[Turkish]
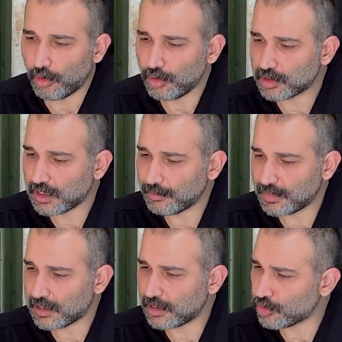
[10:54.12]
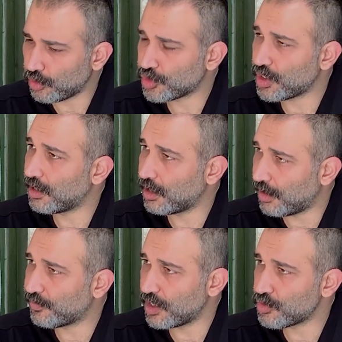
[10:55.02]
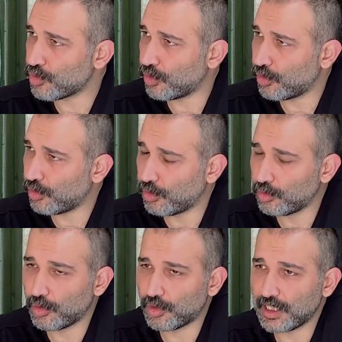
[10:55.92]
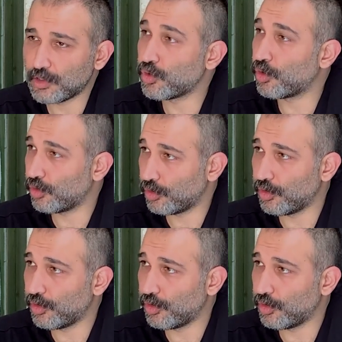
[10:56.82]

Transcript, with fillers: O yüzden mesela son Canan Kaftancıoğlu örneği çok